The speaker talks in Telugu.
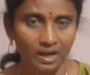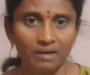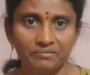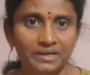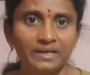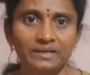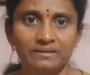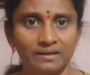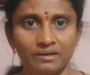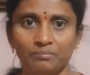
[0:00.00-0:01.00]
ఆ వేడి
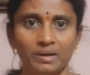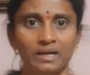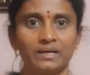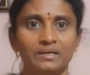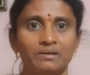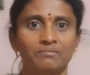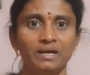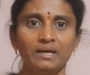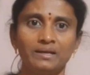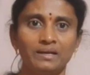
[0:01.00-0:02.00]
అనేది నాకు బాగా ఎక్కువ
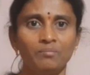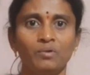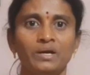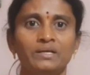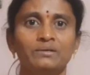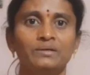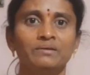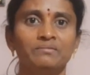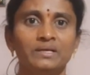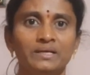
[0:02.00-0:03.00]
నా బాడీలోనే
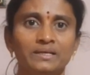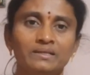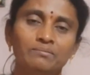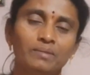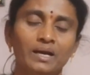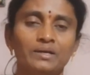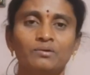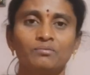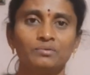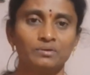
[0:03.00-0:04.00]
వేడి అనేది బాగా
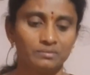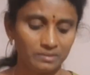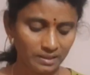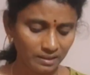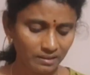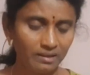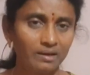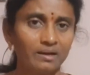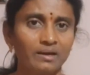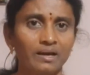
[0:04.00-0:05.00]
ఎక్కువ ఉంటుంది
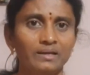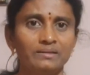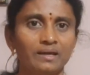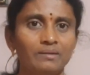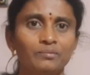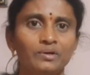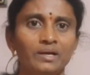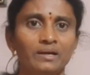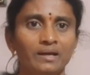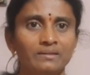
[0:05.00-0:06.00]
కానీ తలపోటు
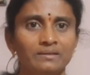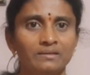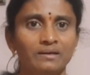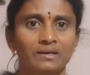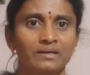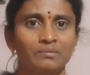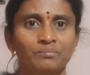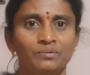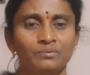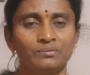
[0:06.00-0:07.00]
అంటే అంత ఇదిగా నేను
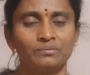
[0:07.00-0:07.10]
ఎప్పుడు